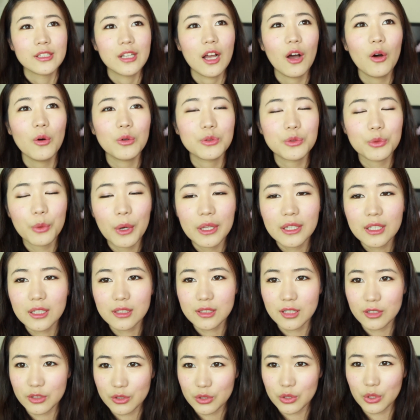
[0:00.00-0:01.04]
然后我做完那个
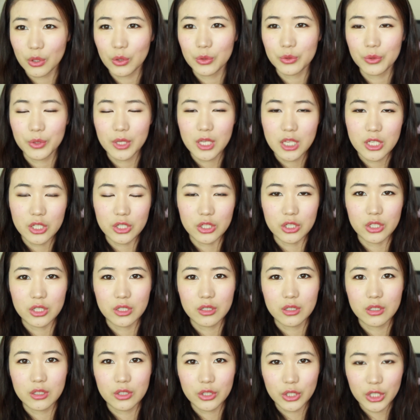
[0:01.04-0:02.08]
测试之后就一
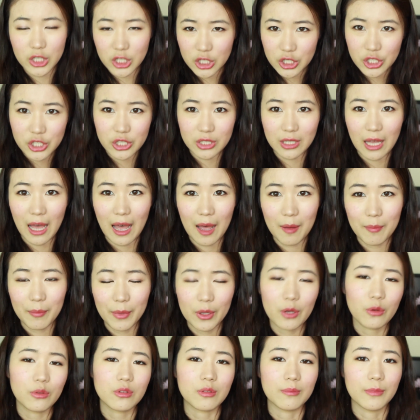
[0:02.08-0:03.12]
直搁置它，没
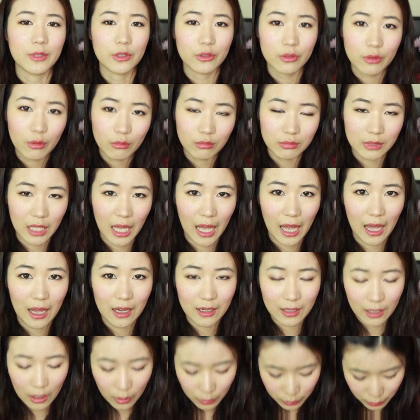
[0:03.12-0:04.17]
有怎么用它，
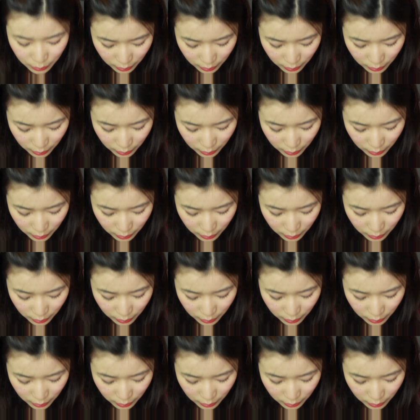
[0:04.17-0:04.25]
然后